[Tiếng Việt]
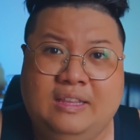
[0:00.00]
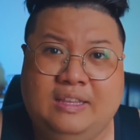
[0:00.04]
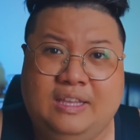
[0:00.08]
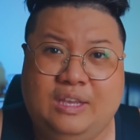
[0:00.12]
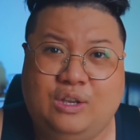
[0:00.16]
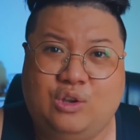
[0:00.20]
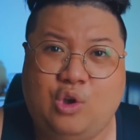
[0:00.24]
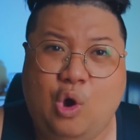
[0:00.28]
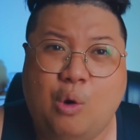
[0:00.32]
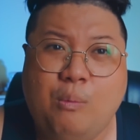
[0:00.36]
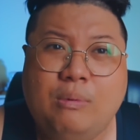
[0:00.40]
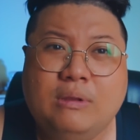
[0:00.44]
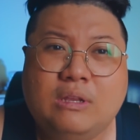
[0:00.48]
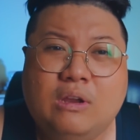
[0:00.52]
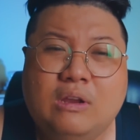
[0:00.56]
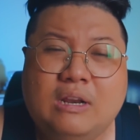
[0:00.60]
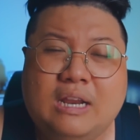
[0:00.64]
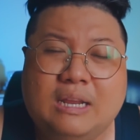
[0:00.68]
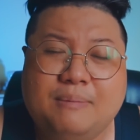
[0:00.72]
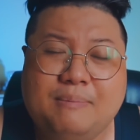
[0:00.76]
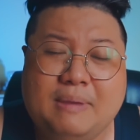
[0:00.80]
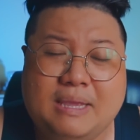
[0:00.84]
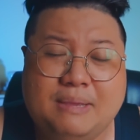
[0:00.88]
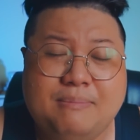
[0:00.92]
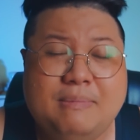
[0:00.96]
thì cổ mới nói
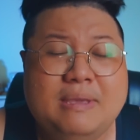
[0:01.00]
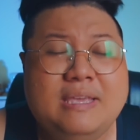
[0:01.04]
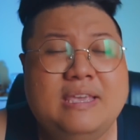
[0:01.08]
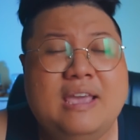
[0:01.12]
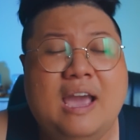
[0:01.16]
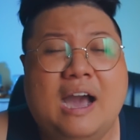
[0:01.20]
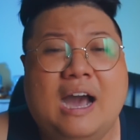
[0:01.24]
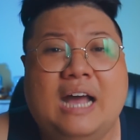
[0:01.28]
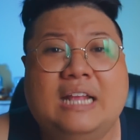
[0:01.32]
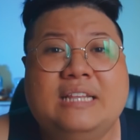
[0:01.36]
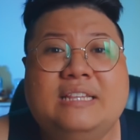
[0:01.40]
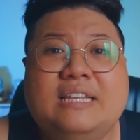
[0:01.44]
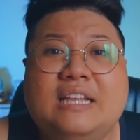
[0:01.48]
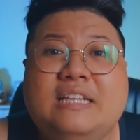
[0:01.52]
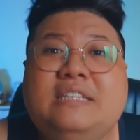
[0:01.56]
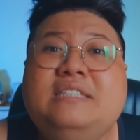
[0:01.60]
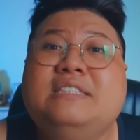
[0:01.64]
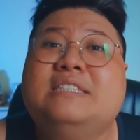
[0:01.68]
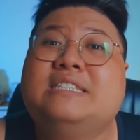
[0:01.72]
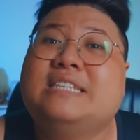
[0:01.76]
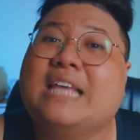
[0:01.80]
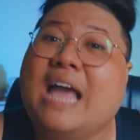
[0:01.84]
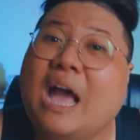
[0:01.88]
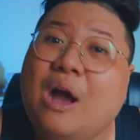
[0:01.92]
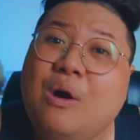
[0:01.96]
là bị bây giờ anh tính
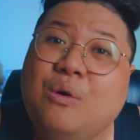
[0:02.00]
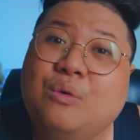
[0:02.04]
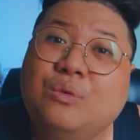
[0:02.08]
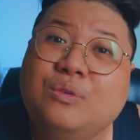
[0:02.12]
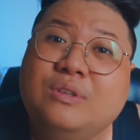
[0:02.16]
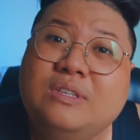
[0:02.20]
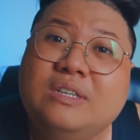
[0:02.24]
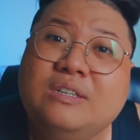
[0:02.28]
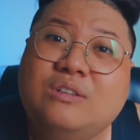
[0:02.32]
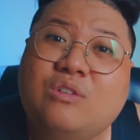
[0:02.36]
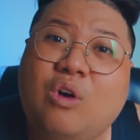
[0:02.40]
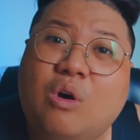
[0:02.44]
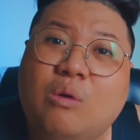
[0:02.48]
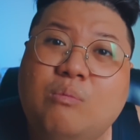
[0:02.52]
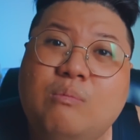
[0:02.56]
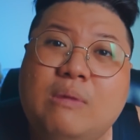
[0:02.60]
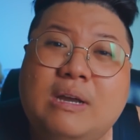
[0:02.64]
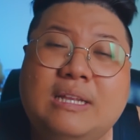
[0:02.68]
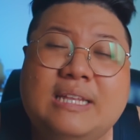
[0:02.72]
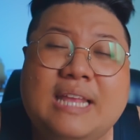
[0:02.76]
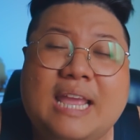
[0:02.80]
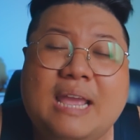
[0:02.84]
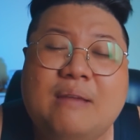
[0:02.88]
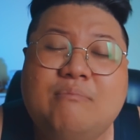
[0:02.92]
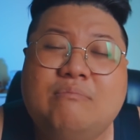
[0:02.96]
làm sao chứ còn
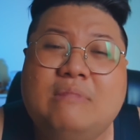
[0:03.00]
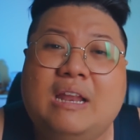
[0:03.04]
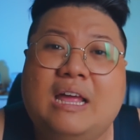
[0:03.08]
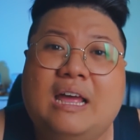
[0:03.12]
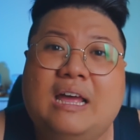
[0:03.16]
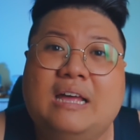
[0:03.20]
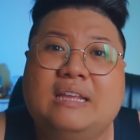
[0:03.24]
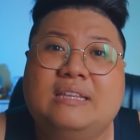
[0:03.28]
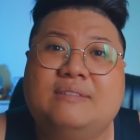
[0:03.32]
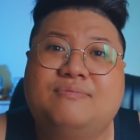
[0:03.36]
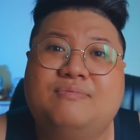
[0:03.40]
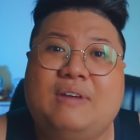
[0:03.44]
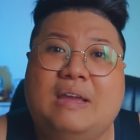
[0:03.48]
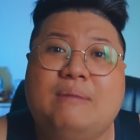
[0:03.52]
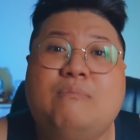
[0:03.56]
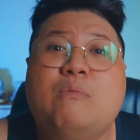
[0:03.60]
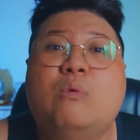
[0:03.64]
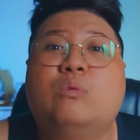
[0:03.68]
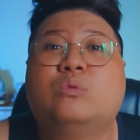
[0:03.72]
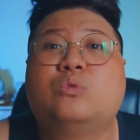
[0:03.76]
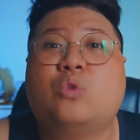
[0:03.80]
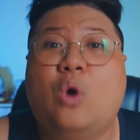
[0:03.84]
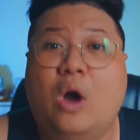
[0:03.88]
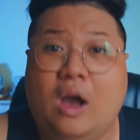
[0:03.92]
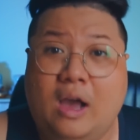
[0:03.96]
bên em là phải
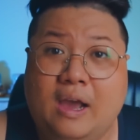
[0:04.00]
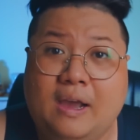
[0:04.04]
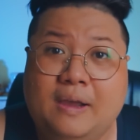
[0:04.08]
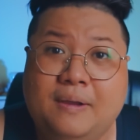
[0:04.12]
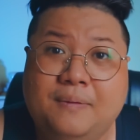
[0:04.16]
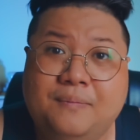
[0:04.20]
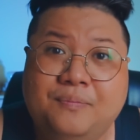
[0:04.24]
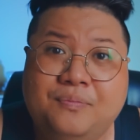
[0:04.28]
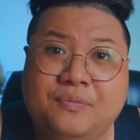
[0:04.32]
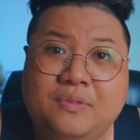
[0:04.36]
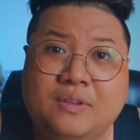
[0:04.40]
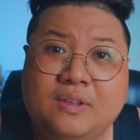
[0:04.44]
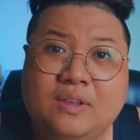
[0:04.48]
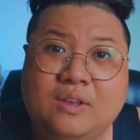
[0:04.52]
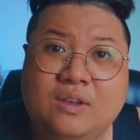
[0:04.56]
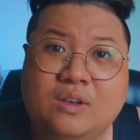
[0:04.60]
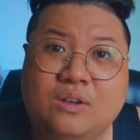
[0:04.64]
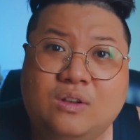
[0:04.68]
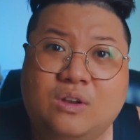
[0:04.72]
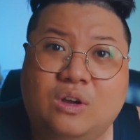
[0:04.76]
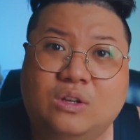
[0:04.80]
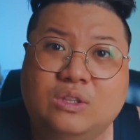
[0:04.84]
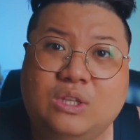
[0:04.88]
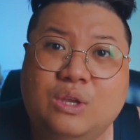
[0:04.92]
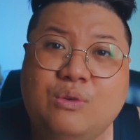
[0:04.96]
một tuần
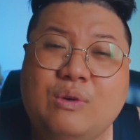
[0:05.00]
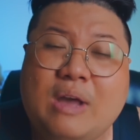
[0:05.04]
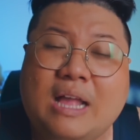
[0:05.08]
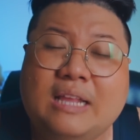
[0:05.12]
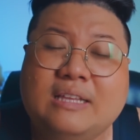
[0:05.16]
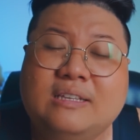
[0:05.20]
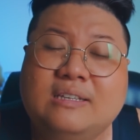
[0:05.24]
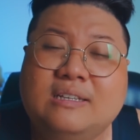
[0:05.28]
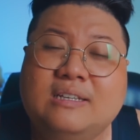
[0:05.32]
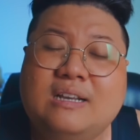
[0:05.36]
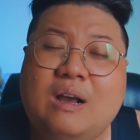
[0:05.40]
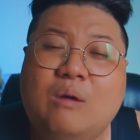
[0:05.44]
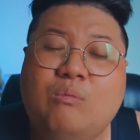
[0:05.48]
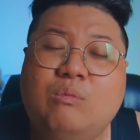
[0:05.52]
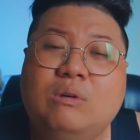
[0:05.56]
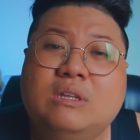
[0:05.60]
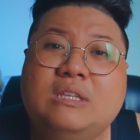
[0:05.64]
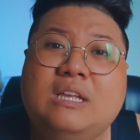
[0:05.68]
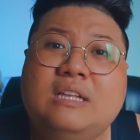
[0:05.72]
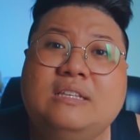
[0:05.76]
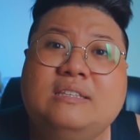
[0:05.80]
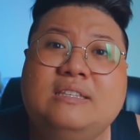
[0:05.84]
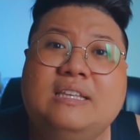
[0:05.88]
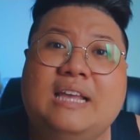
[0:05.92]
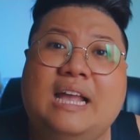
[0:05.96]
còn nếu anh không có
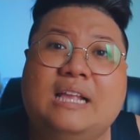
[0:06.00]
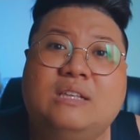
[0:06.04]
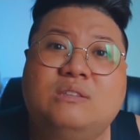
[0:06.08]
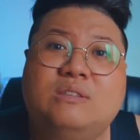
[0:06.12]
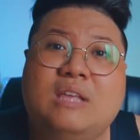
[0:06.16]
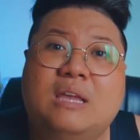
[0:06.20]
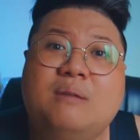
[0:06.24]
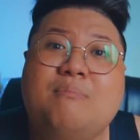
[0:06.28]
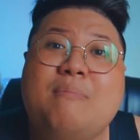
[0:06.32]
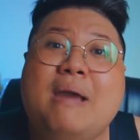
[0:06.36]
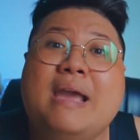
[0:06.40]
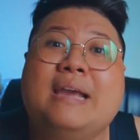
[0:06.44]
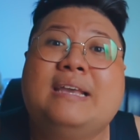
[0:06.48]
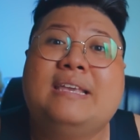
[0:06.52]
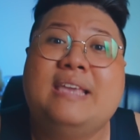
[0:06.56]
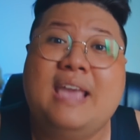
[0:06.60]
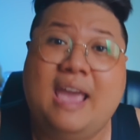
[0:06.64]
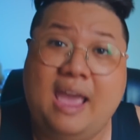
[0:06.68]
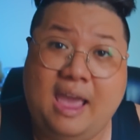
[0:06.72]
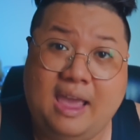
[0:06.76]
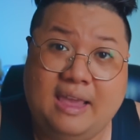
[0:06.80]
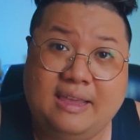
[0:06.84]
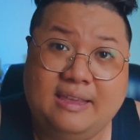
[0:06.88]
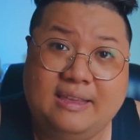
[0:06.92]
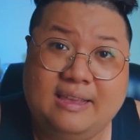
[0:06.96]
thích thì anh thể mang
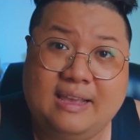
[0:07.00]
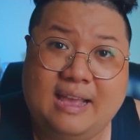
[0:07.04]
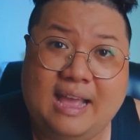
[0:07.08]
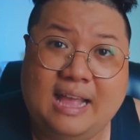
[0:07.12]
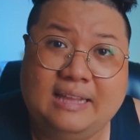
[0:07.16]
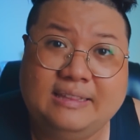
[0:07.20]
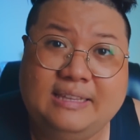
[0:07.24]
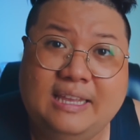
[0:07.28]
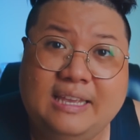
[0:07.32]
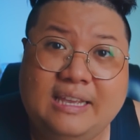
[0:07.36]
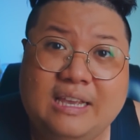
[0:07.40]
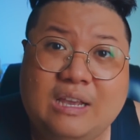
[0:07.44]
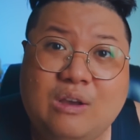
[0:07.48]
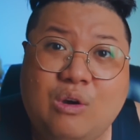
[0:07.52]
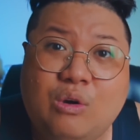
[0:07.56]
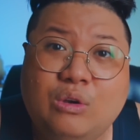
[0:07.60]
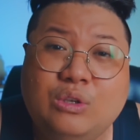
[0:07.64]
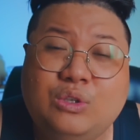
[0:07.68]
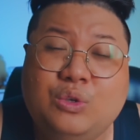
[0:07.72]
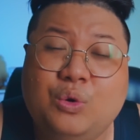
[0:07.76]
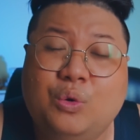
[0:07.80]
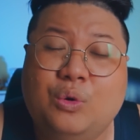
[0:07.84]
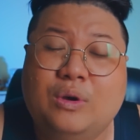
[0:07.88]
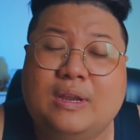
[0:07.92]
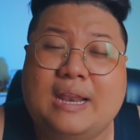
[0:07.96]
về anh đi cái
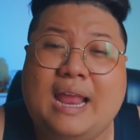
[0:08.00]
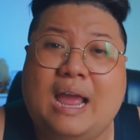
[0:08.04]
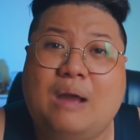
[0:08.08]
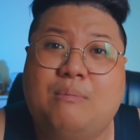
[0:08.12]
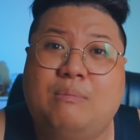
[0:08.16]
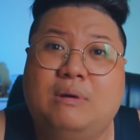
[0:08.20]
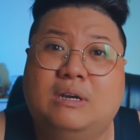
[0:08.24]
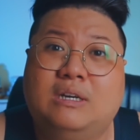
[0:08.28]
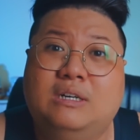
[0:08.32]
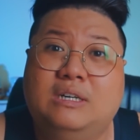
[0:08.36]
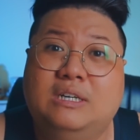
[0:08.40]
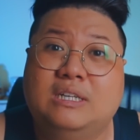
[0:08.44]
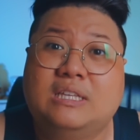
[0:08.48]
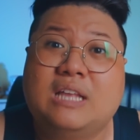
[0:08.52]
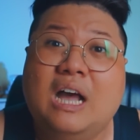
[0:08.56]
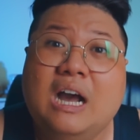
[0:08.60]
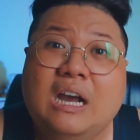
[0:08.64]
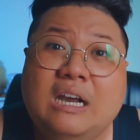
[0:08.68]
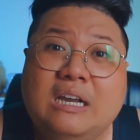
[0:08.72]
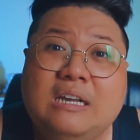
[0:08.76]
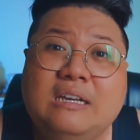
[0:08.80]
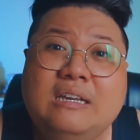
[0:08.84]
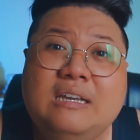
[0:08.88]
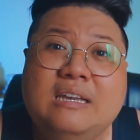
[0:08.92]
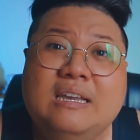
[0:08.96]
ngôi chùa nào mà người
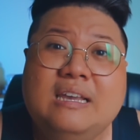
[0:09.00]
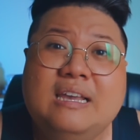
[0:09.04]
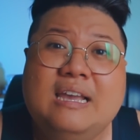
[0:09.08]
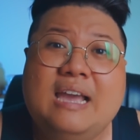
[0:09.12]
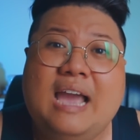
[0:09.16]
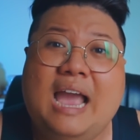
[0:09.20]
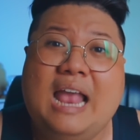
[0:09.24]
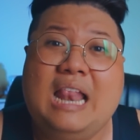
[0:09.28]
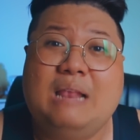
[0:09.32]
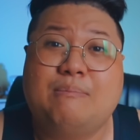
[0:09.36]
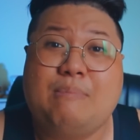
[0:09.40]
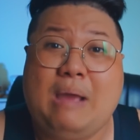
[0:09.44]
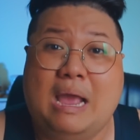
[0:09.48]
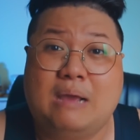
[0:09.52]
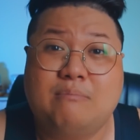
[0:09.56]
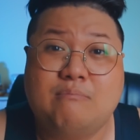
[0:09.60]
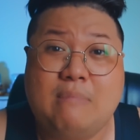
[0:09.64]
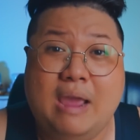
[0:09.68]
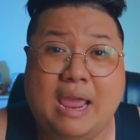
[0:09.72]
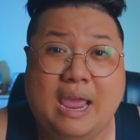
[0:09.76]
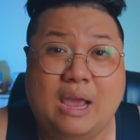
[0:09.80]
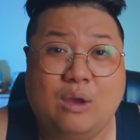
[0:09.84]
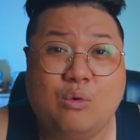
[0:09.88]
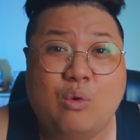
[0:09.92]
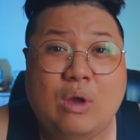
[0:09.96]
thân hay là bạn
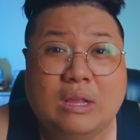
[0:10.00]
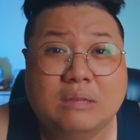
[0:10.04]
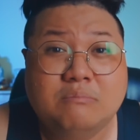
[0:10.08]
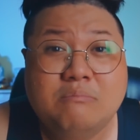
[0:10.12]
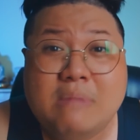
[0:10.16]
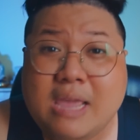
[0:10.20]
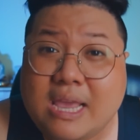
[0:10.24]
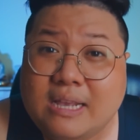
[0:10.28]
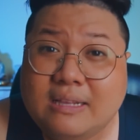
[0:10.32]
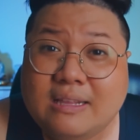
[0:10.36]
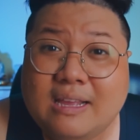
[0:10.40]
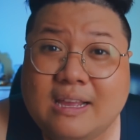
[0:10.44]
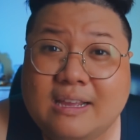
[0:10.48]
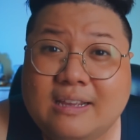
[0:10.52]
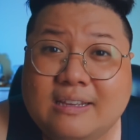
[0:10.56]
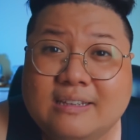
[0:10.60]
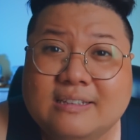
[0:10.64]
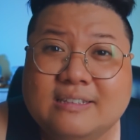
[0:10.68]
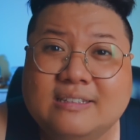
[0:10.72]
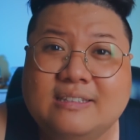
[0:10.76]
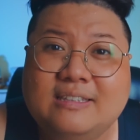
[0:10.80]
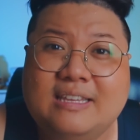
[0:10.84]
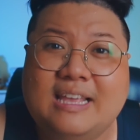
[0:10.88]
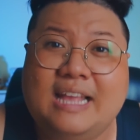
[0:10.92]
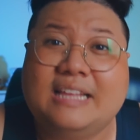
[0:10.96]
bè của anh biết đó
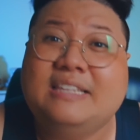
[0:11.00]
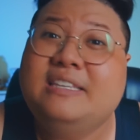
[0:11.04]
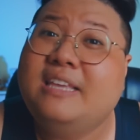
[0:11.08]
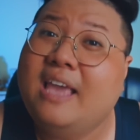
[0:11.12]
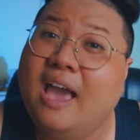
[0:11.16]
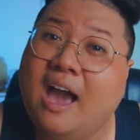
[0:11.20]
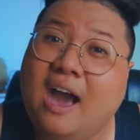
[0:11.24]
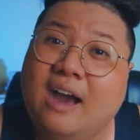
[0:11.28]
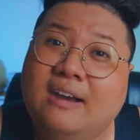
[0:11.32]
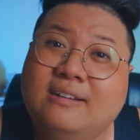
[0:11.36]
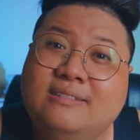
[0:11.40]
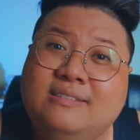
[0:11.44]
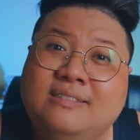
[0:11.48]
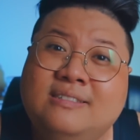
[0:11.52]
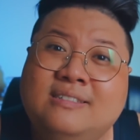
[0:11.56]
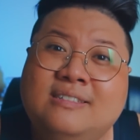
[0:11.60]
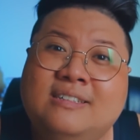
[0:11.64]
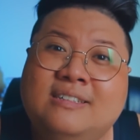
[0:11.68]
thì anh nhờ